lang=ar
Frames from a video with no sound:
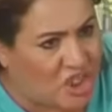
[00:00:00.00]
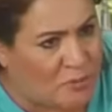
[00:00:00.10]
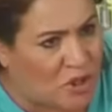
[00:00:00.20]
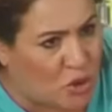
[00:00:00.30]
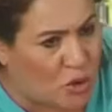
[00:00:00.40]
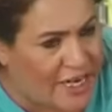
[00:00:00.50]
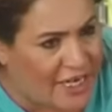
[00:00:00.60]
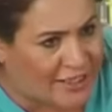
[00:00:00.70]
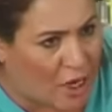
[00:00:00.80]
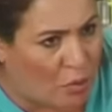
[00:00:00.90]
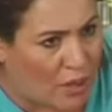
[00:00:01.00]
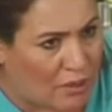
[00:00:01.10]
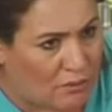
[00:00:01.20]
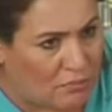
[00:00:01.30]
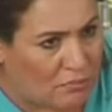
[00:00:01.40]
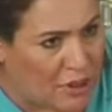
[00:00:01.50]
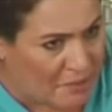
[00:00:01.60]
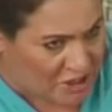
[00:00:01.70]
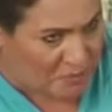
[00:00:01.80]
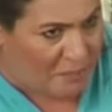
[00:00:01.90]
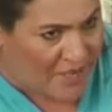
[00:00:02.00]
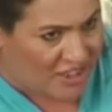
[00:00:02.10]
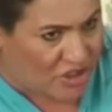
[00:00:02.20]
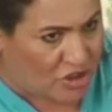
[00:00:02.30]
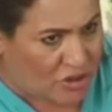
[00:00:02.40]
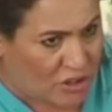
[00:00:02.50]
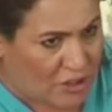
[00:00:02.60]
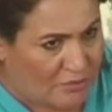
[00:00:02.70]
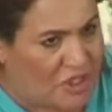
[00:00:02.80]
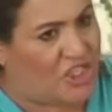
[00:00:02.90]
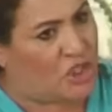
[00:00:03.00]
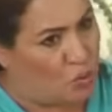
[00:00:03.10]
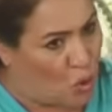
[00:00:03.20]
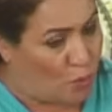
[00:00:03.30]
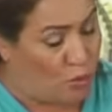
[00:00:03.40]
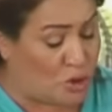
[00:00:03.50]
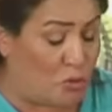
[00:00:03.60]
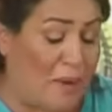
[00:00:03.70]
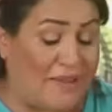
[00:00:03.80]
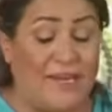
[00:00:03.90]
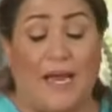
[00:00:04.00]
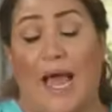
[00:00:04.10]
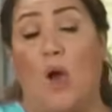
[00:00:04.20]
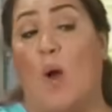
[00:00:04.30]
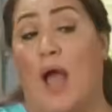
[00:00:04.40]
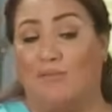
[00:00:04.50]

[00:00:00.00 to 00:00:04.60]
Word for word: من جوليخ توا يا بنتي ما ماتش باش يجي هو بو يشربوا بحذنا قهوه